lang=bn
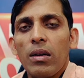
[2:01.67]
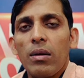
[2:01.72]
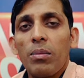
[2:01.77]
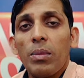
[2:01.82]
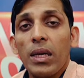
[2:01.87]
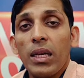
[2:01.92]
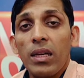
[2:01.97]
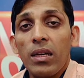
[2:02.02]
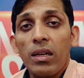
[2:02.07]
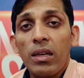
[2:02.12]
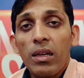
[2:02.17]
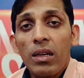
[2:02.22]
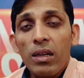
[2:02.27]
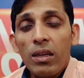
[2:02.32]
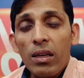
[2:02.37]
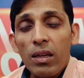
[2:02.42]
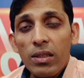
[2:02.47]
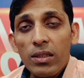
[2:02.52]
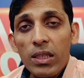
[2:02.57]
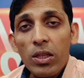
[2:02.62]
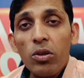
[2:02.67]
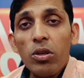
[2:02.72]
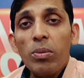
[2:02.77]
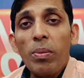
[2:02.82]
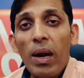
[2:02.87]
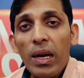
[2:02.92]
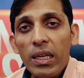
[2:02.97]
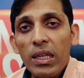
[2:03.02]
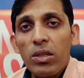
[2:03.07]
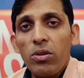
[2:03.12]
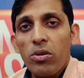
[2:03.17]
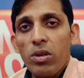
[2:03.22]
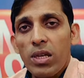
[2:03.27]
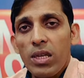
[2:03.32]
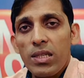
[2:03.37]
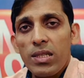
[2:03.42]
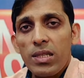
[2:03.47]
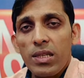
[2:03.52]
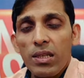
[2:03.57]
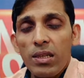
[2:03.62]
মানে যেগুলি বাকি রয়ে
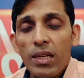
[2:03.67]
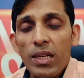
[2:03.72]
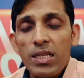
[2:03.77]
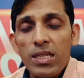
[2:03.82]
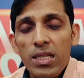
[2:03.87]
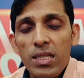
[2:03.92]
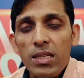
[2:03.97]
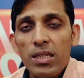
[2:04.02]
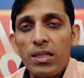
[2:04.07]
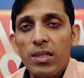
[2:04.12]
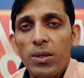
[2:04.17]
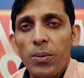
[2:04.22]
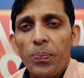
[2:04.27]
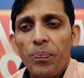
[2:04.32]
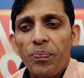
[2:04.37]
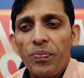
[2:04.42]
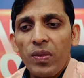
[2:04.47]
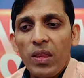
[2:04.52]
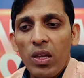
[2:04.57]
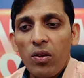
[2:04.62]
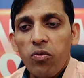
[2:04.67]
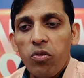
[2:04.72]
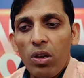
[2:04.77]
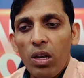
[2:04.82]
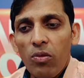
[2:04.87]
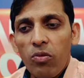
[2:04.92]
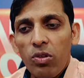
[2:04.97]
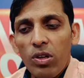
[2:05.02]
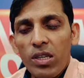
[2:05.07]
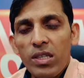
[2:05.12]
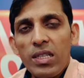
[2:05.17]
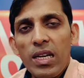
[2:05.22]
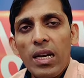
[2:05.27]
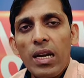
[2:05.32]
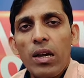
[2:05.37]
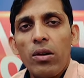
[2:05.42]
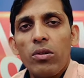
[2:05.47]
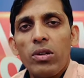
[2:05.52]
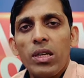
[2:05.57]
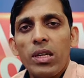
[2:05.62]
গেছে এসটিজিটি ফলাফলের
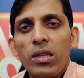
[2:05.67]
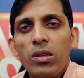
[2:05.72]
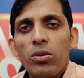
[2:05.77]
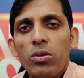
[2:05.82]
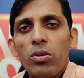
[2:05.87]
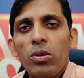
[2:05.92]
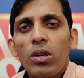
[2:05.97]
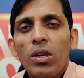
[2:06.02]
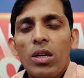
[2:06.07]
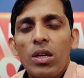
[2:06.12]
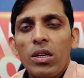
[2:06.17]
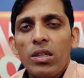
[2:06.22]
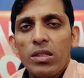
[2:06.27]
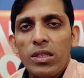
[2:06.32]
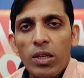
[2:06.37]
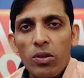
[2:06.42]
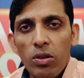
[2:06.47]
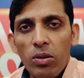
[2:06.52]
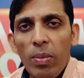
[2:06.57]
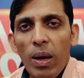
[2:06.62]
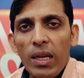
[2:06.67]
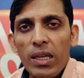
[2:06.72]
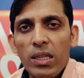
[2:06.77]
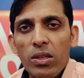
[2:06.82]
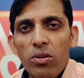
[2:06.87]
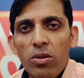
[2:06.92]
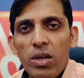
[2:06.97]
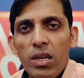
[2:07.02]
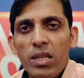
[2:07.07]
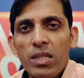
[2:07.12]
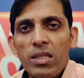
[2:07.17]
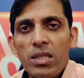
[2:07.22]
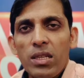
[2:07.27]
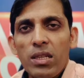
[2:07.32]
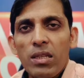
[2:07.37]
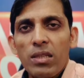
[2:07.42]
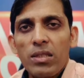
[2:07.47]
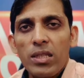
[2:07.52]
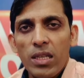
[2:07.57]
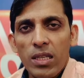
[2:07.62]
জায়গাগুলি কিন্তু যেগুলি বাকি রয়ে গেছে
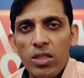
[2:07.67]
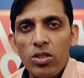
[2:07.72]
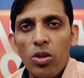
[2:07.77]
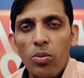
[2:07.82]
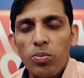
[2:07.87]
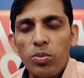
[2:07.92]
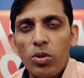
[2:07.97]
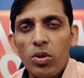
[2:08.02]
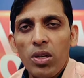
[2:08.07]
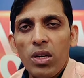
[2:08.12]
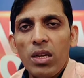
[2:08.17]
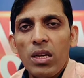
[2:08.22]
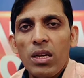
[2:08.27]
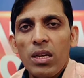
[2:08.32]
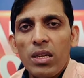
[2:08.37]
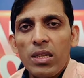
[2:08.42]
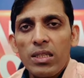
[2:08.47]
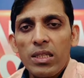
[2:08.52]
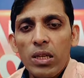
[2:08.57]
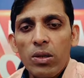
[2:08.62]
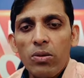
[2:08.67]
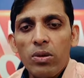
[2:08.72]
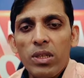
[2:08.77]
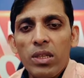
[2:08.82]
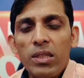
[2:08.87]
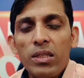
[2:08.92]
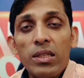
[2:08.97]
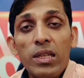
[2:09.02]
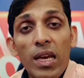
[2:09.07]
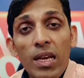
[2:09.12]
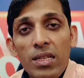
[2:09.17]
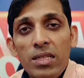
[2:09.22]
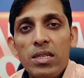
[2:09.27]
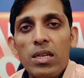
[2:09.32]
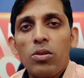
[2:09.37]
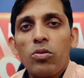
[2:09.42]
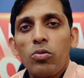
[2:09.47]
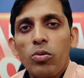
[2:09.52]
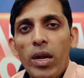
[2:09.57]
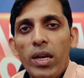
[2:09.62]
যে যে দপ্তরে সেগুলি নেক্সটে
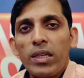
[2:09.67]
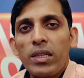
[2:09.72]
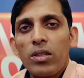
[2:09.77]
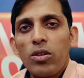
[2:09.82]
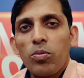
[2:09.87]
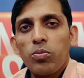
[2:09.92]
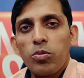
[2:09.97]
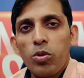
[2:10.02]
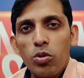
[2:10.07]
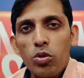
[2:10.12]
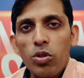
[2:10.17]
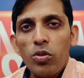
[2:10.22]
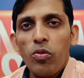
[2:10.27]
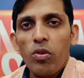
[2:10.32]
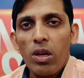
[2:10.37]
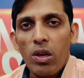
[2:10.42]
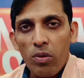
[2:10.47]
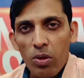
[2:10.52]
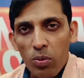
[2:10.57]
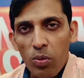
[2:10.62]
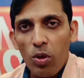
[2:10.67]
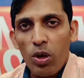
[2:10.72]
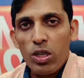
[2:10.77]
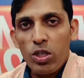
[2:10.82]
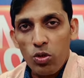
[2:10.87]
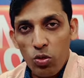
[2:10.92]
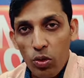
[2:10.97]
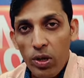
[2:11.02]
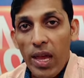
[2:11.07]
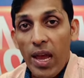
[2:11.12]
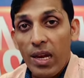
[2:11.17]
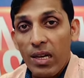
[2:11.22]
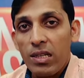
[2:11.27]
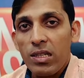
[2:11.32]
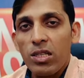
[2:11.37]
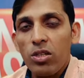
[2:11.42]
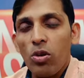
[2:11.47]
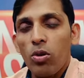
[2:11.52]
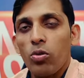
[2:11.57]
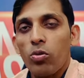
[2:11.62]
কোনো একটা দপ্তর যদি ফলাফল প্রকাশ করে
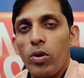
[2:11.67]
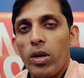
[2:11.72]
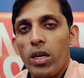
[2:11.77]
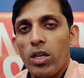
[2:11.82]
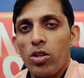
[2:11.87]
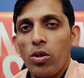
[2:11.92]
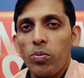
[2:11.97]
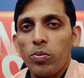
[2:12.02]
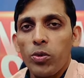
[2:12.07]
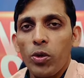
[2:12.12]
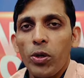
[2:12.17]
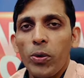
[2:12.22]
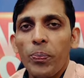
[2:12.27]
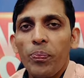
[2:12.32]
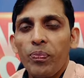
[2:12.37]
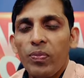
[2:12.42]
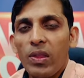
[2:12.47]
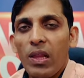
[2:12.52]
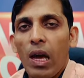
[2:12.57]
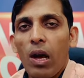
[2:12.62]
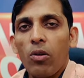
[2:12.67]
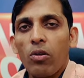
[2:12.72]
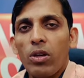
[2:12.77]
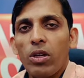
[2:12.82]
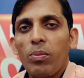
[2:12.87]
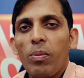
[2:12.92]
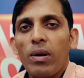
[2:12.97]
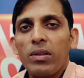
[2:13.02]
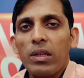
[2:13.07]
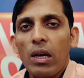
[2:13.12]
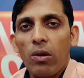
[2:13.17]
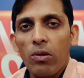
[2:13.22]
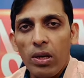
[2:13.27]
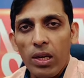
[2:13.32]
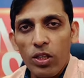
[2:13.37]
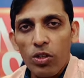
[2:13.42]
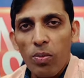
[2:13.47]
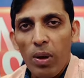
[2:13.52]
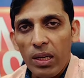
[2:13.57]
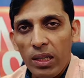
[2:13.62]
একটিও কোনো একটি দপ্তর তাহলে বা তাহলে
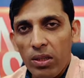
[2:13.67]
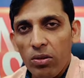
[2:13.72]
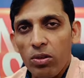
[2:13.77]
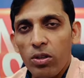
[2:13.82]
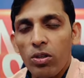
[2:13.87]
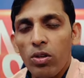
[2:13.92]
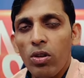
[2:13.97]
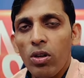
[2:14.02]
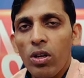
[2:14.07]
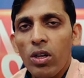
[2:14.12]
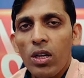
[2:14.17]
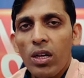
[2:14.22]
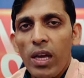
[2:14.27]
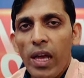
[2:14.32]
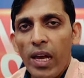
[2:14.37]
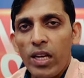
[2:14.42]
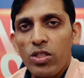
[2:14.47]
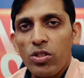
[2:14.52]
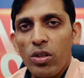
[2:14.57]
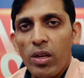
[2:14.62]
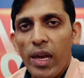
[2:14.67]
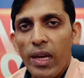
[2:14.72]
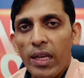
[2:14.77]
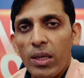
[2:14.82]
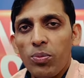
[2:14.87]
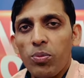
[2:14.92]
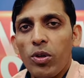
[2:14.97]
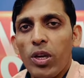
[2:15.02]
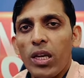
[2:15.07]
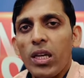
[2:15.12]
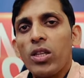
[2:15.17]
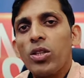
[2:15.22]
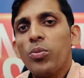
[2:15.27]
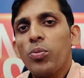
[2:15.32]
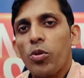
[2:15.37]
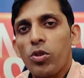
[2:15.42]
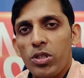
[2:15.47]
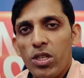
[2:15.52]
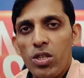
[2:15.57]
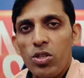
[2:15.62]
কিন্তু বাকিগুলিও একশো একের পর এক কিন্তু
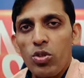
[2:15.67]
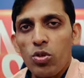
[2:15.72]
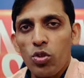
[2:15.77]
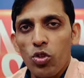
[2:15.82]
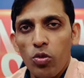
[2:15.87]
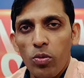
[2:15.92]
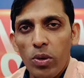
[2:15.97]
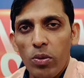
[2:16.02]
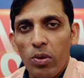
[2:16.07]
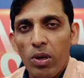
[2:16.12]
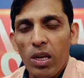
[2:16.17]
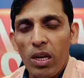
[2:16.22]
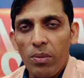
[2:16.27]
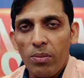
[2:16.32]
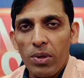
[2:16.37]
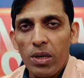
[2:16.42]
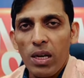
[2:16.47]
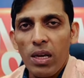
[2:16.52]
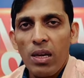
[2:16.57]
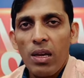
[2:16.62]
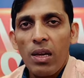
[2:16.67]
প্রসেস শুরু হবে বলে আমরা